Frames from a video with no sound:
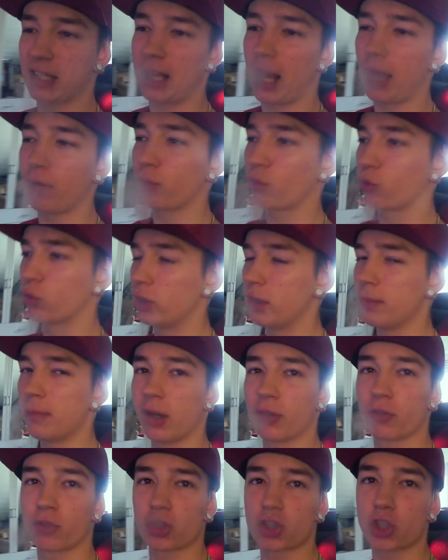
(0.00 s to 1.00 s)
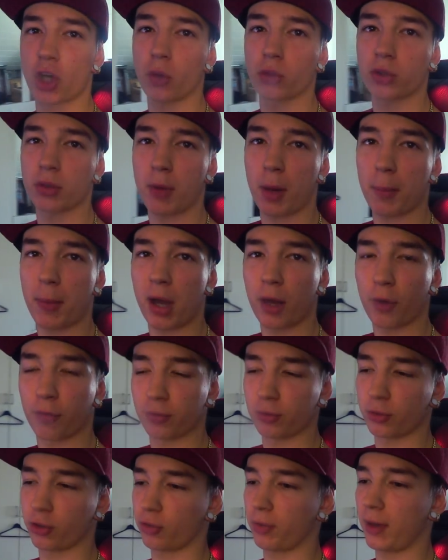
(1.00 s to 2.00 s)
Livestream, also schaut immer mal auf
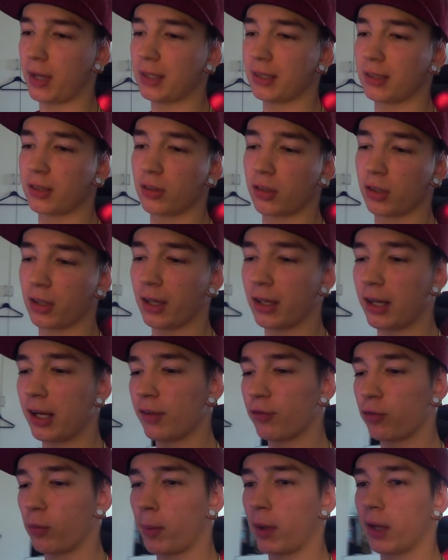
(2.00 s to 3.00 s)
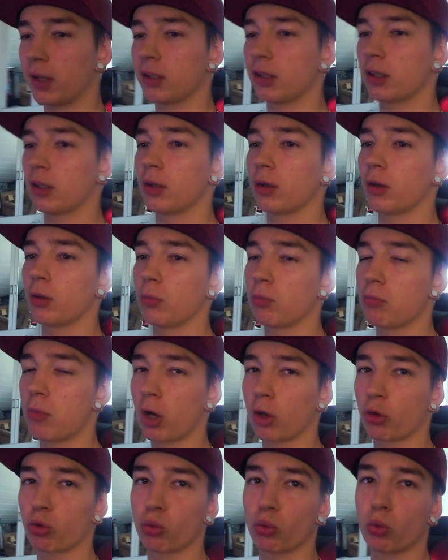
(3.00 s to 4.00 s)
dem zweiten Kanal vorbei. Da
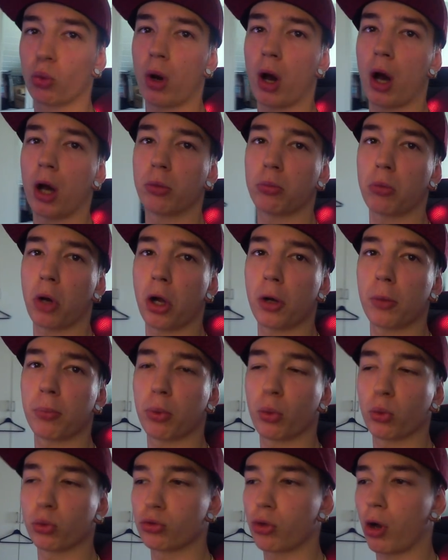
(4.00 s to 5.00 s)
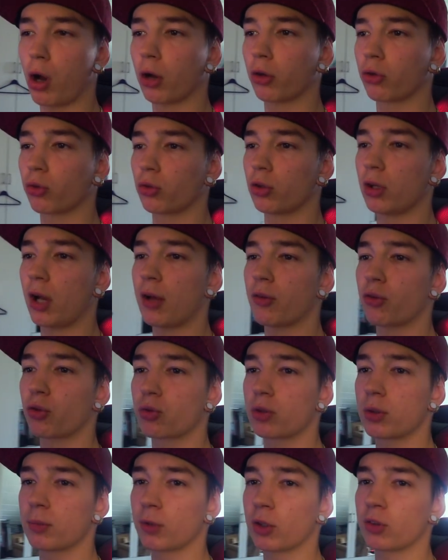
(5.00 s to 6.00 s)
mache ich so einmal pro Tag so einen
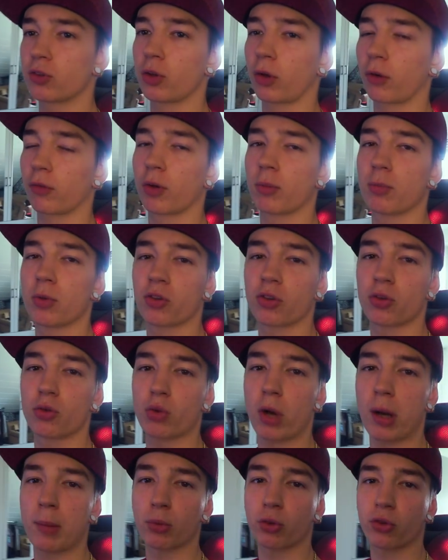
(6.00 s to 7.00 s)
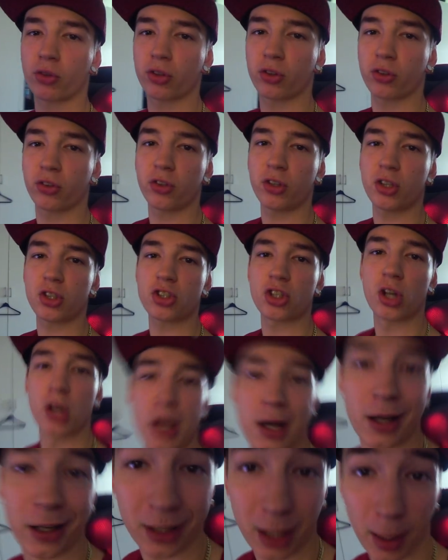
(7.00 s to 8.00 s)
Livestream. Da zocken wir ein bisschen Rainbow Six Siege.
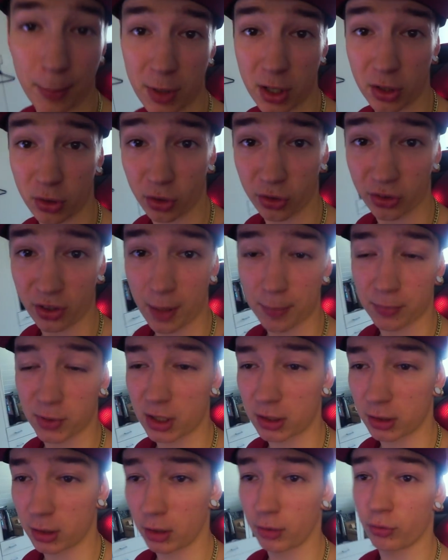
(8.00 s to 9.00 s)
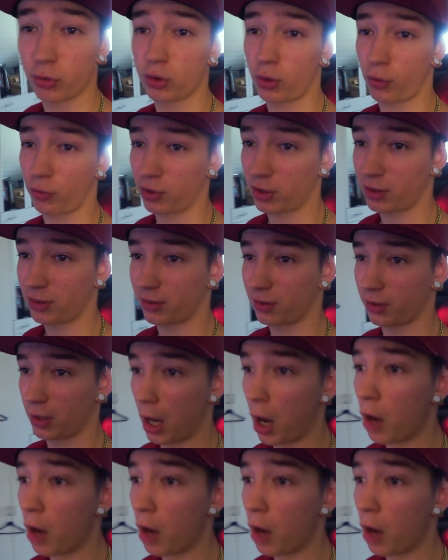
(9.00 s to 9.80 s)
Gab ja ein neues Update, ne? Wird auf jetzt